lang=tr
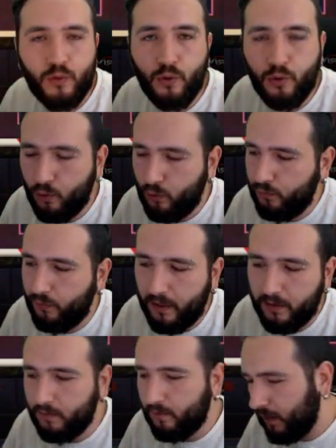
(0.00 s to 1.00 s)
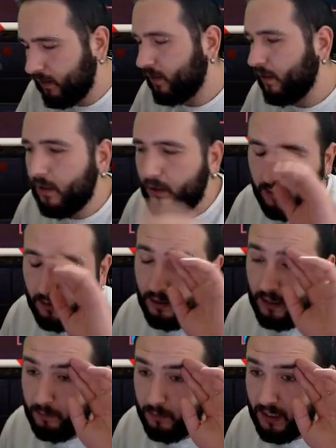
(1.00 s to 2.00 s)
küsür fan var. E,
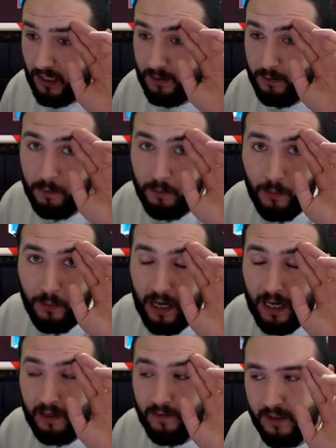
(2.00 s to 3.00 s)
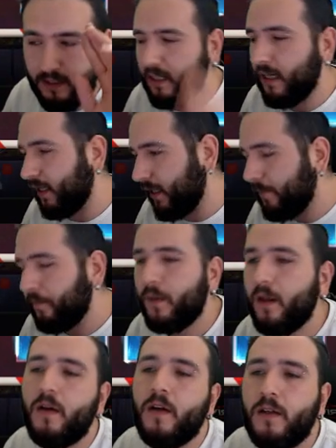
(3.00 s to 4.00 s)
78.000 popülerlik vesaire.
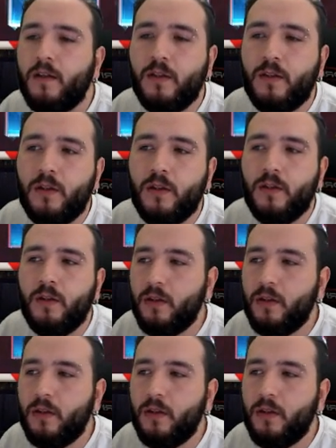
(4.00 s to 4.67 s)
E,